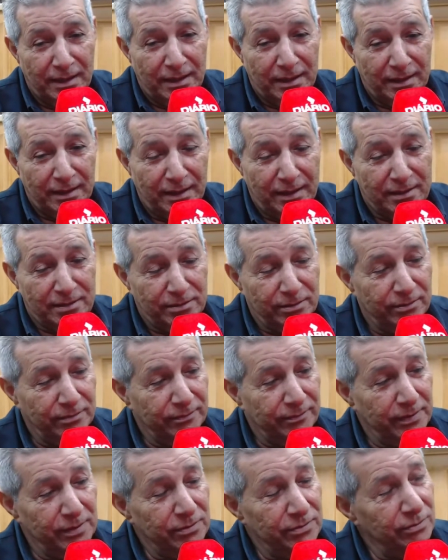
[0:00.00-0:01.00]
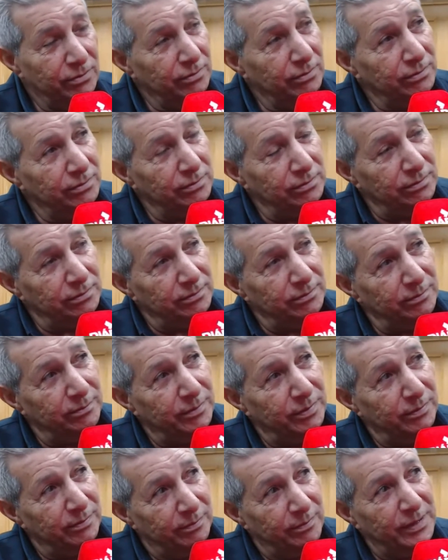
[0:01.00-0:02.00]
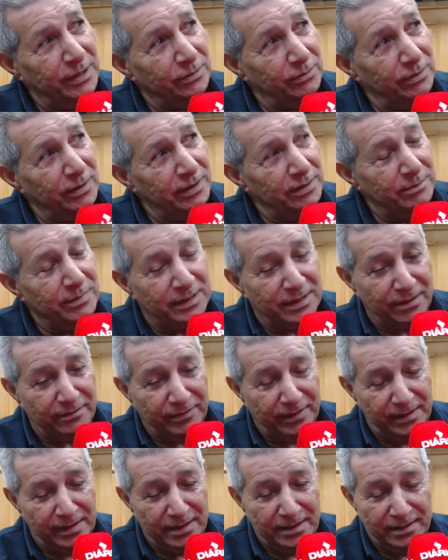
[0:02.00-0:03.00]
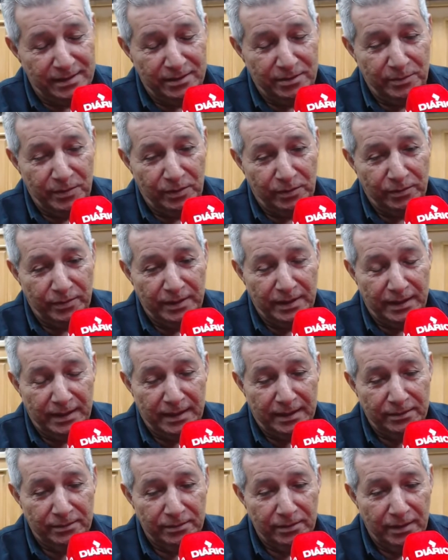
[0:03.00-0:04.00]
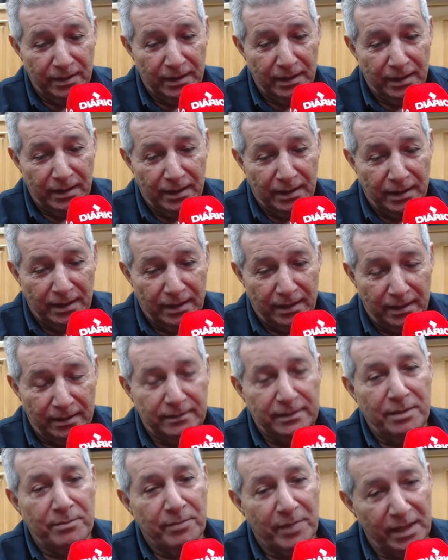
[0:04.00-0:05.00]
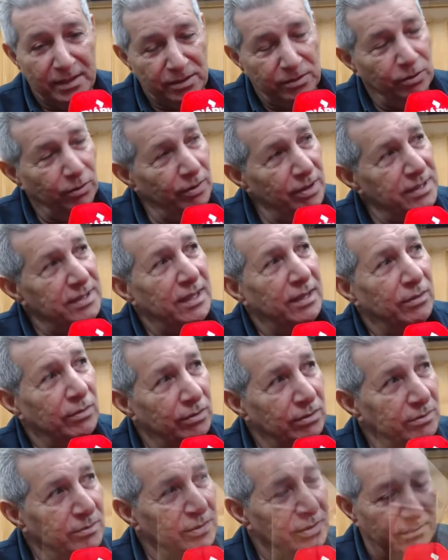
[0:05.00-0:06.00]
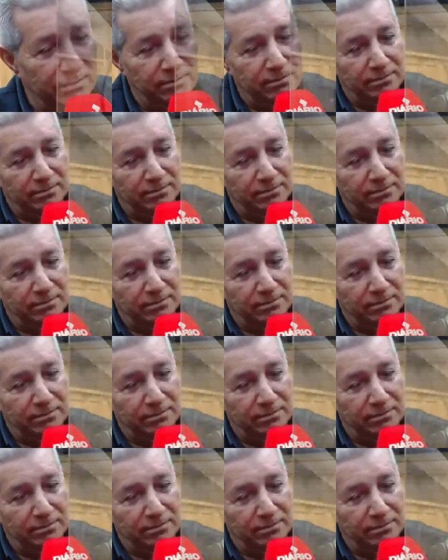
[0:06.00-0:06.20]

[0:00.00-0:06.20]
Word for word: né? Que são filhos do Brito Lima, já falecido, meu cunhado. E tem mais dois agrônomos